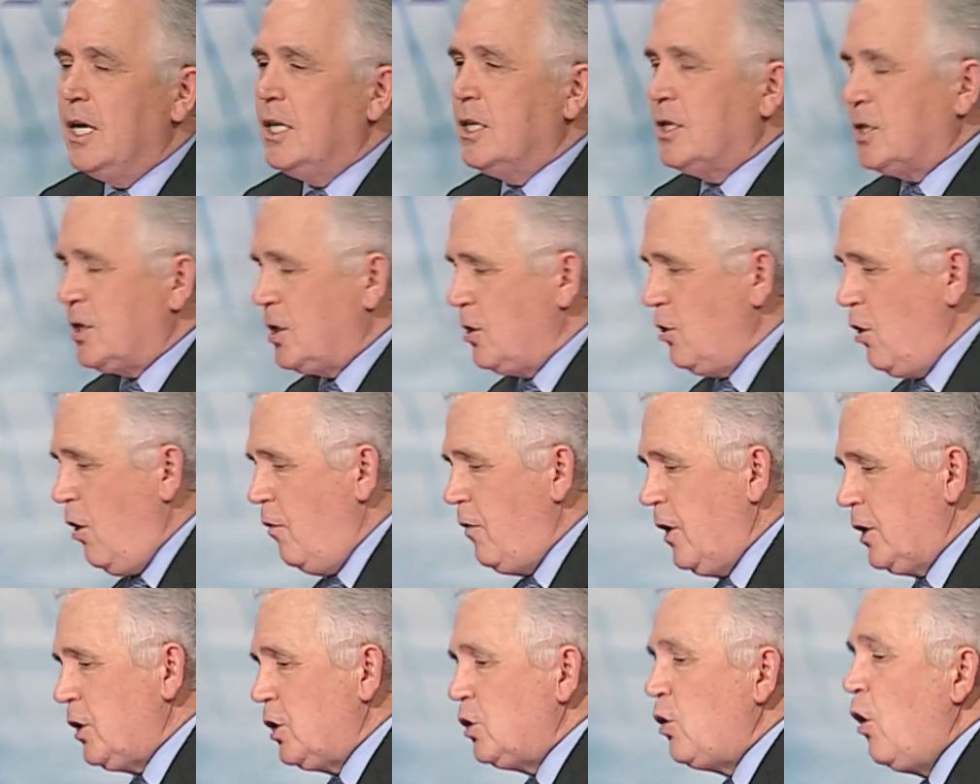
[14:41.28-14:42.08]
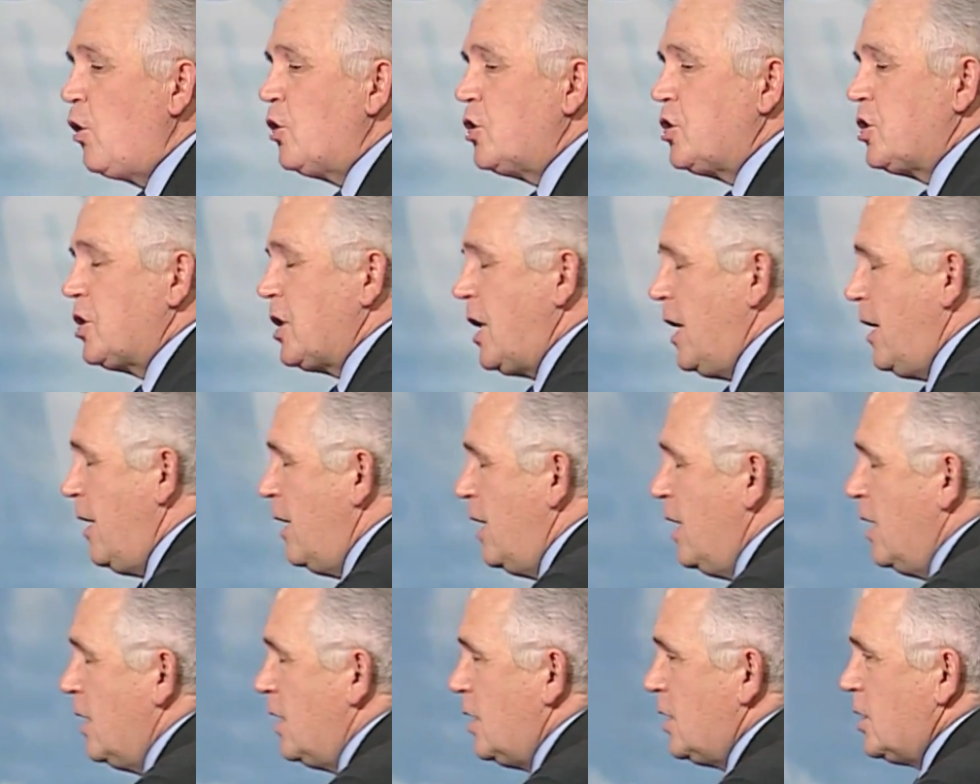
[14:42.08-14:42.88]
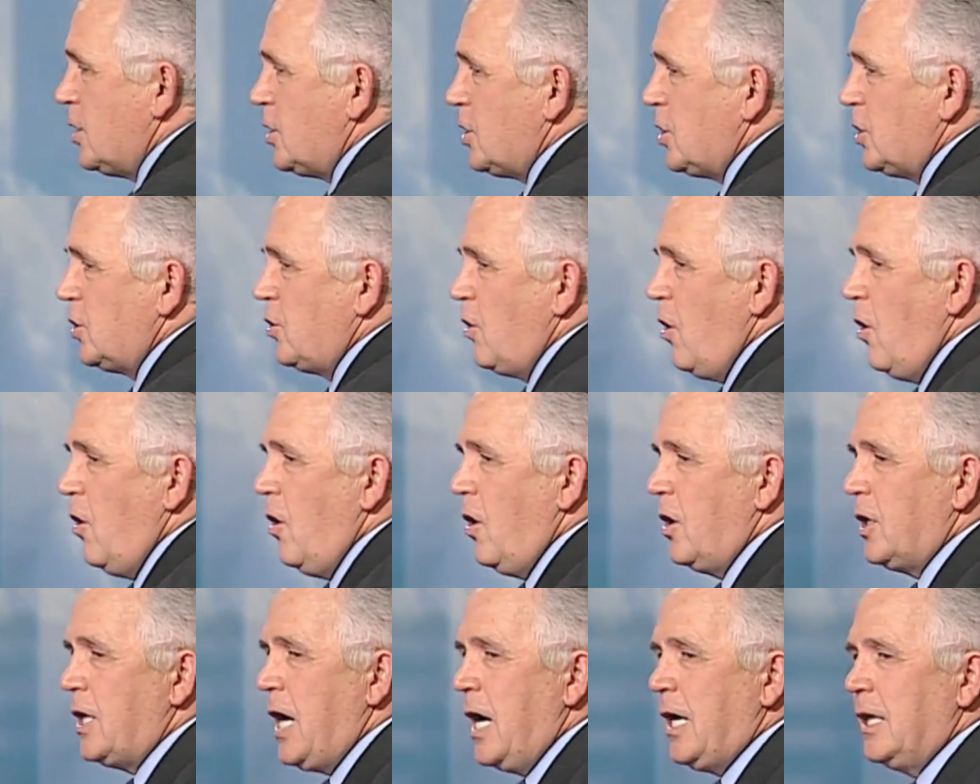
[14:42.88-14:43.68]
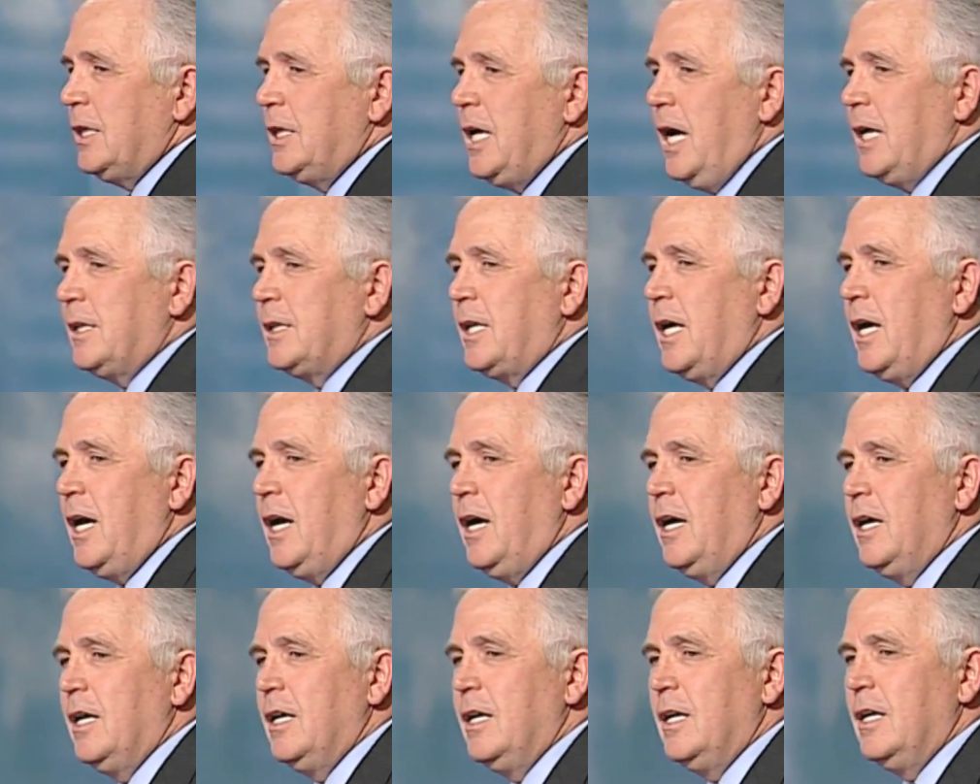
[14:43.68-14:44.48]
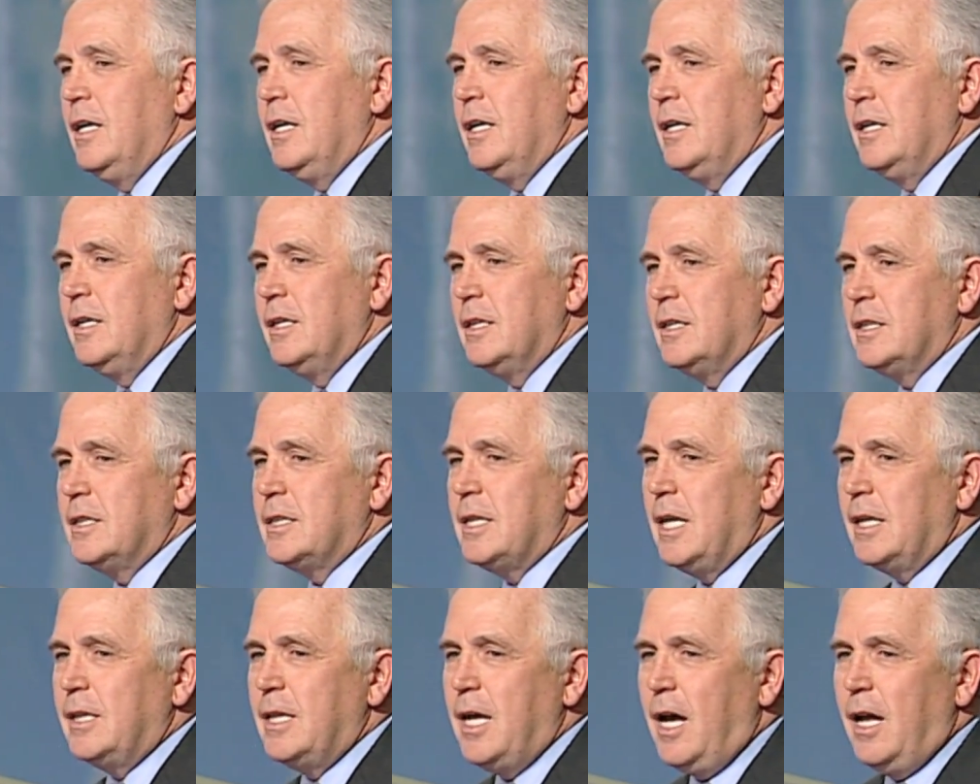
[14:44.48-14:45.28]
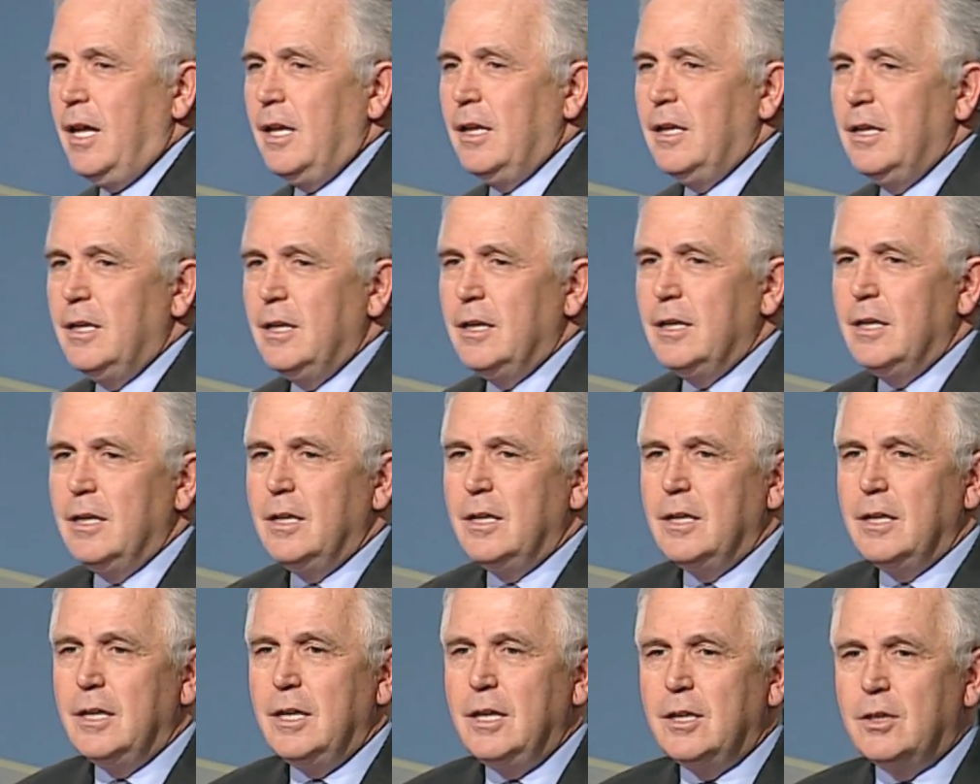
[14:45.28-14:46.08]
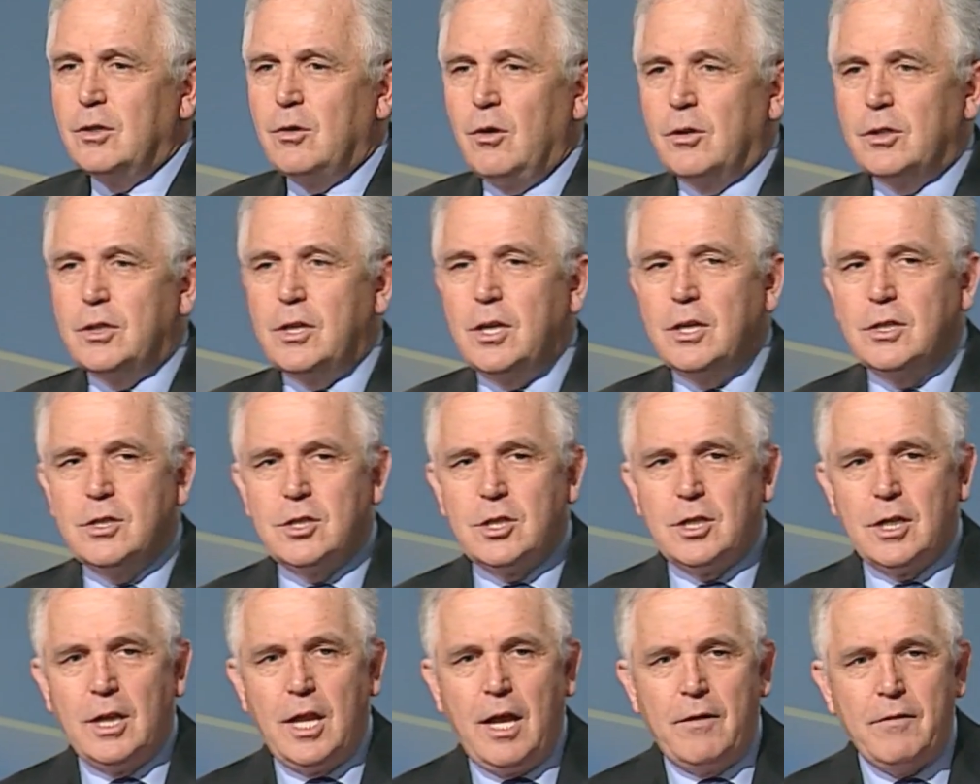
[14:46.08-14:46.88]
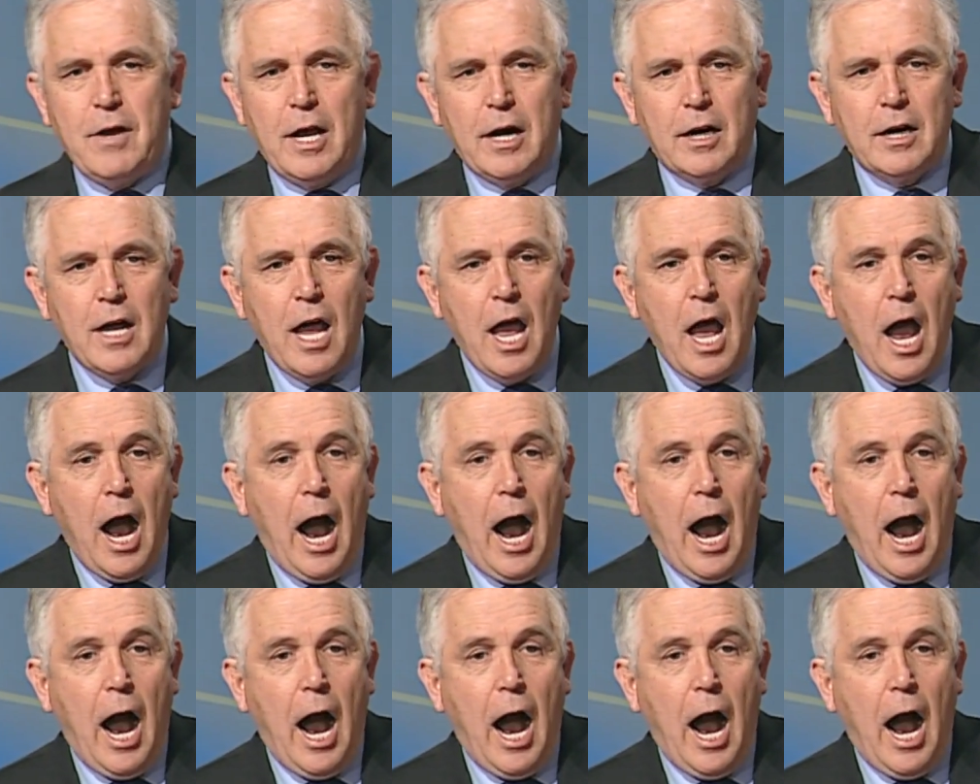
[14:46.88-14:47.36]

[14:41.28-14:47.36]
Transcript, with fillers: снова тот же, что когда-то задал и тот человек.